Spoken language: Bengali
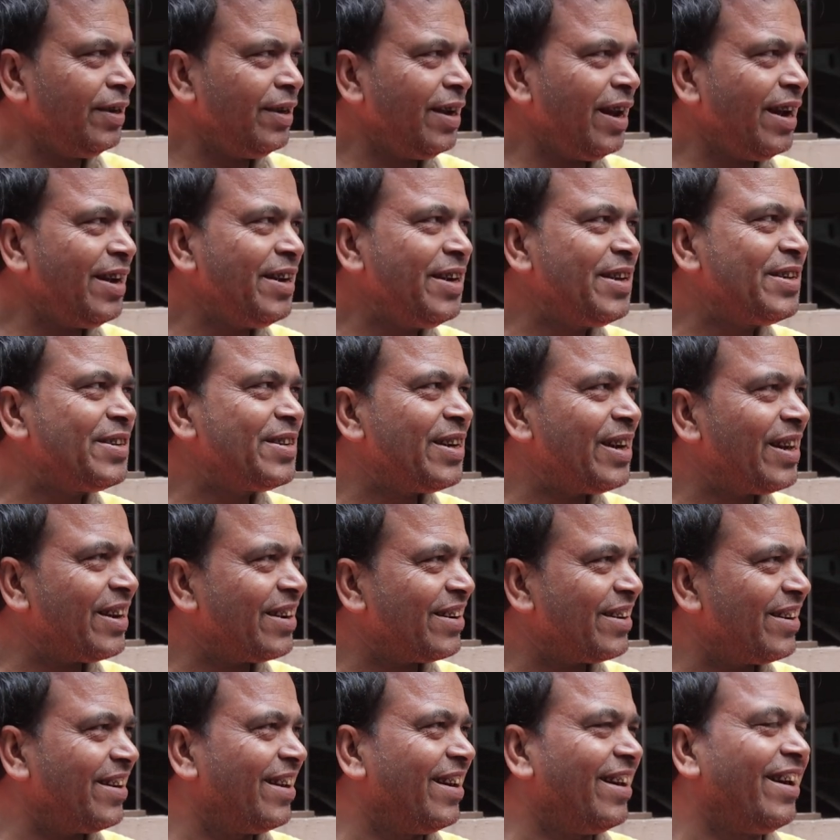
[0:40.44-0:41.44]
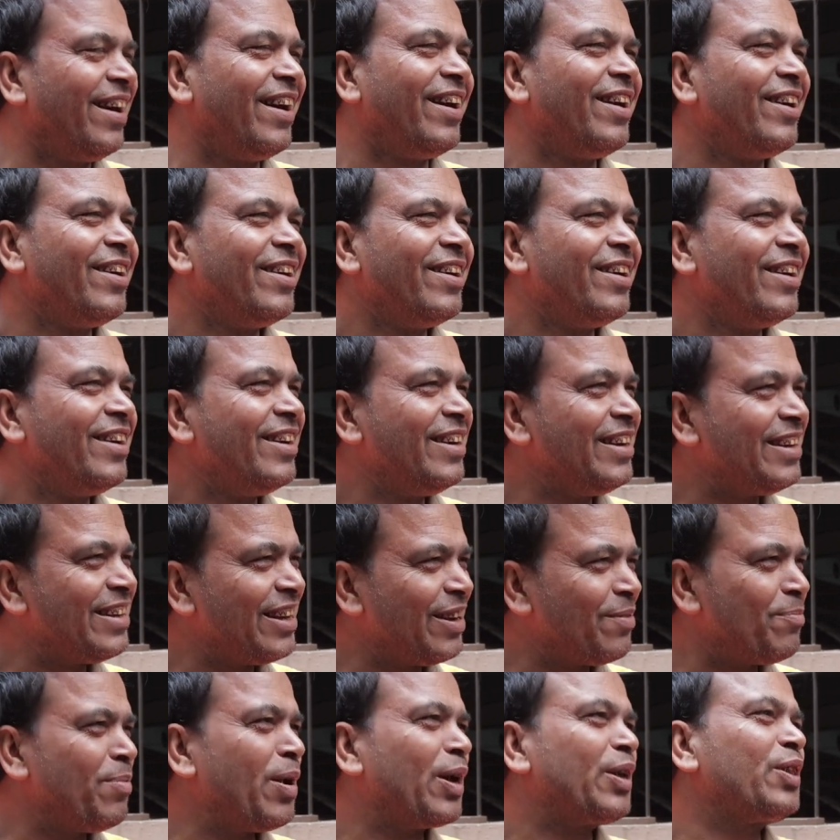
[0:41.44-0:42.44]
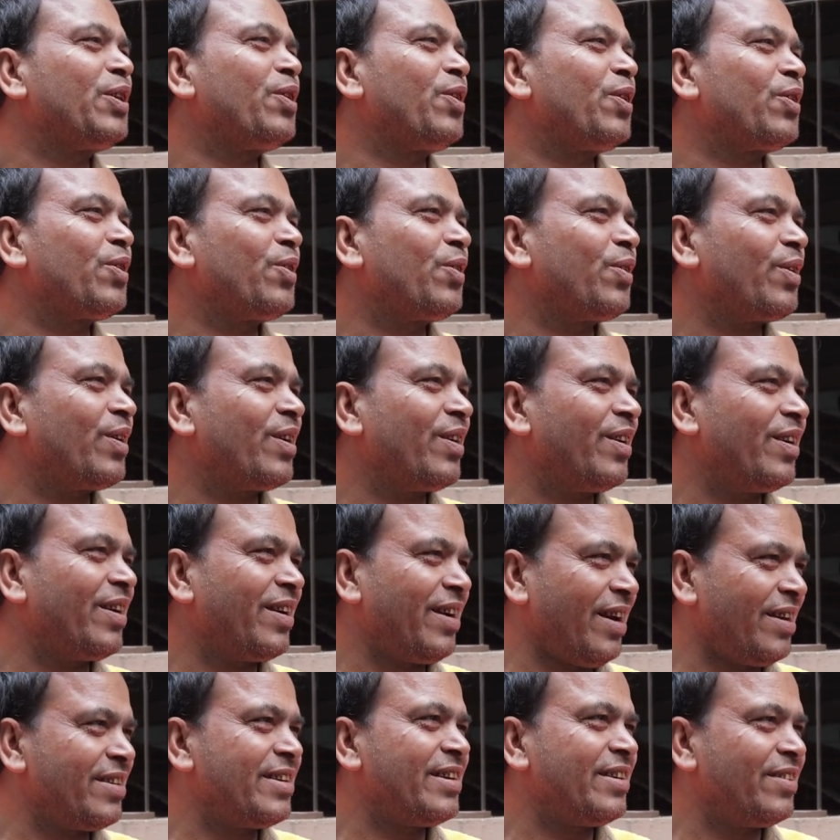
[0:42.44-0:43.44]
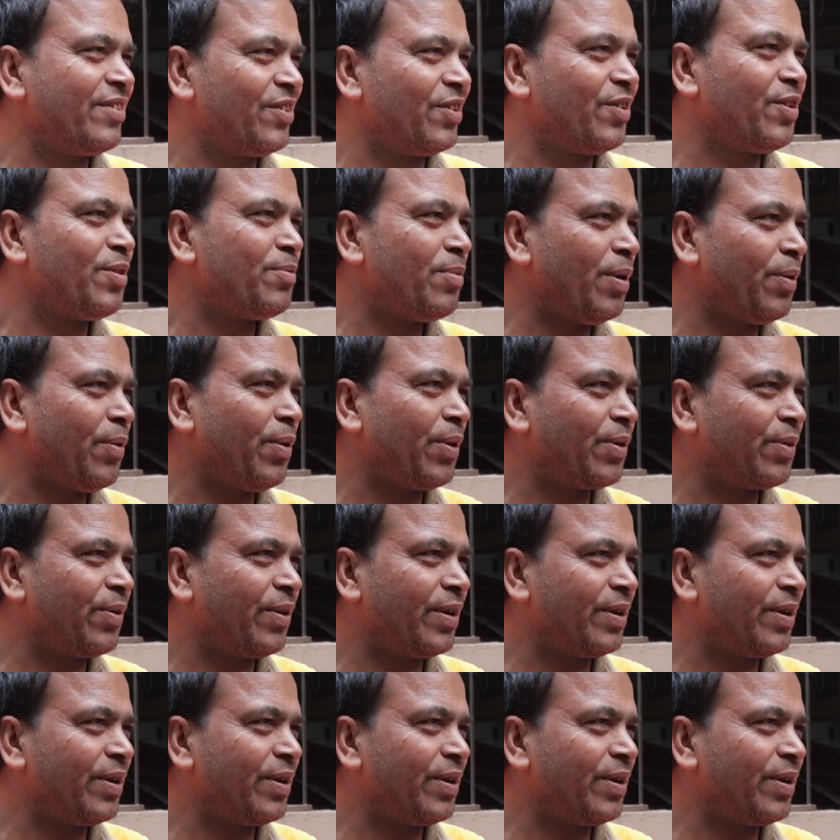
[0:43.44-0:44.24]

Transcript: এটা নিজের নিজের ব্যক্তিগত কাজের জন্য ব্যবহার